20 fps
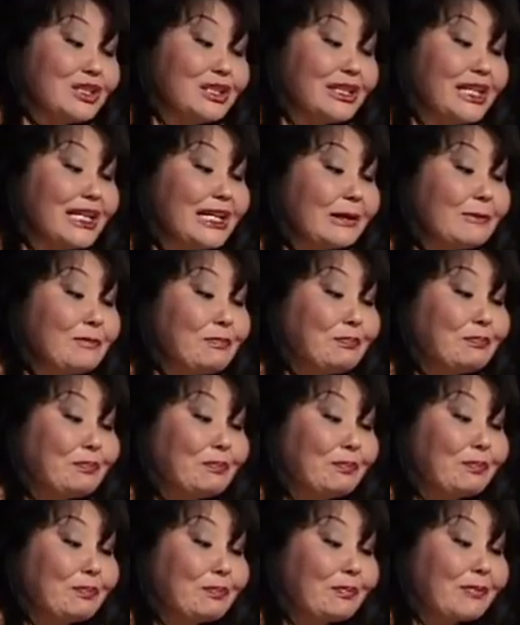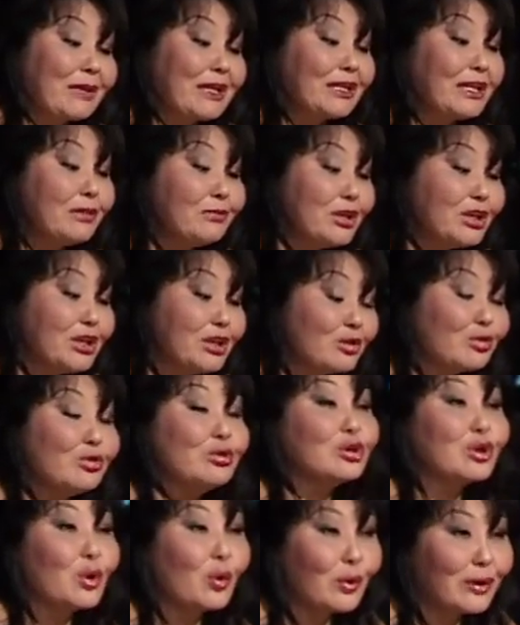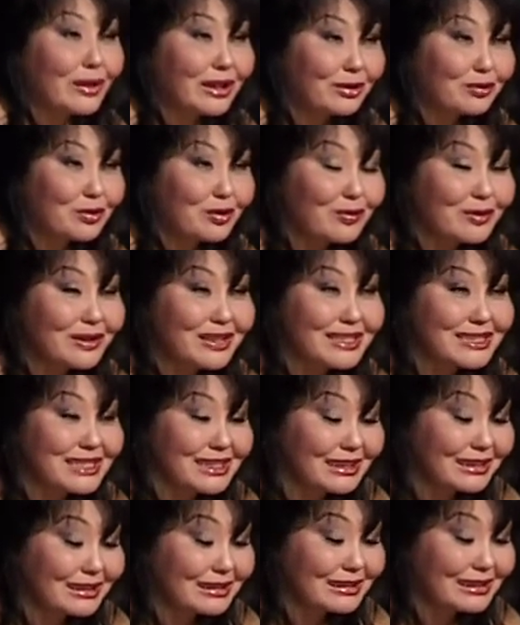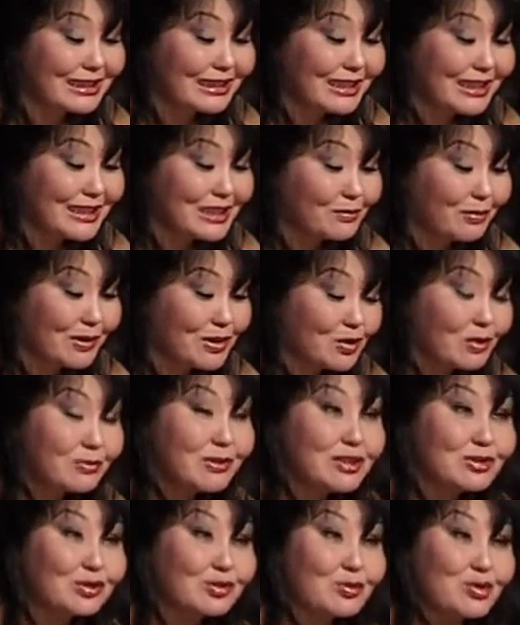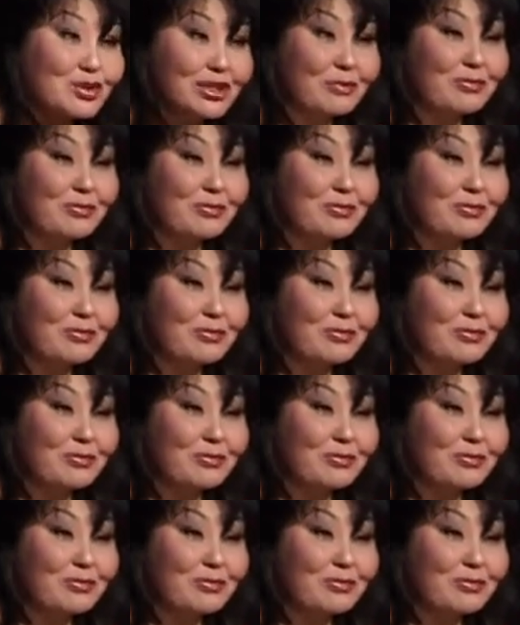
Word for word: человека доминируют тройки, у него есть э, такие способности, он может